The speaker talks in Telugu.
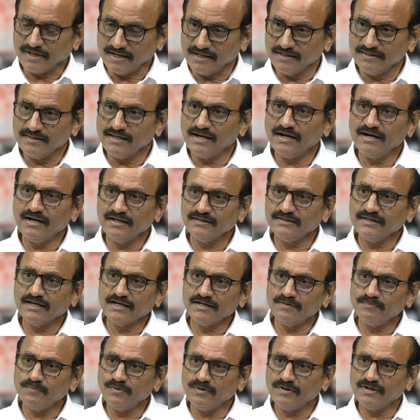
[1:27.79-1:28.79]
ఐదేళ్ల
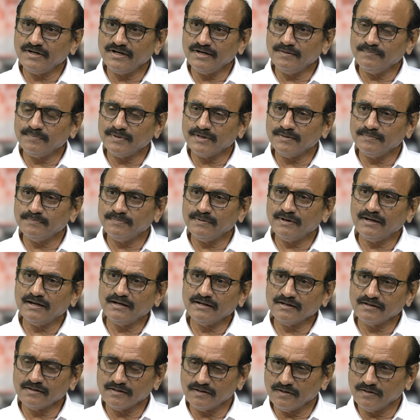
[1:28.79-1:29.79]
జగన్మోహన్ రెడ్డి
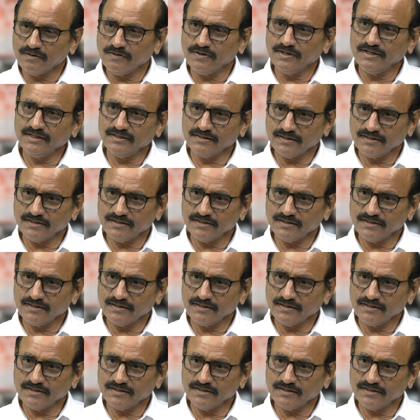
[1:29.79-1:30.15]
పరిపాలనలో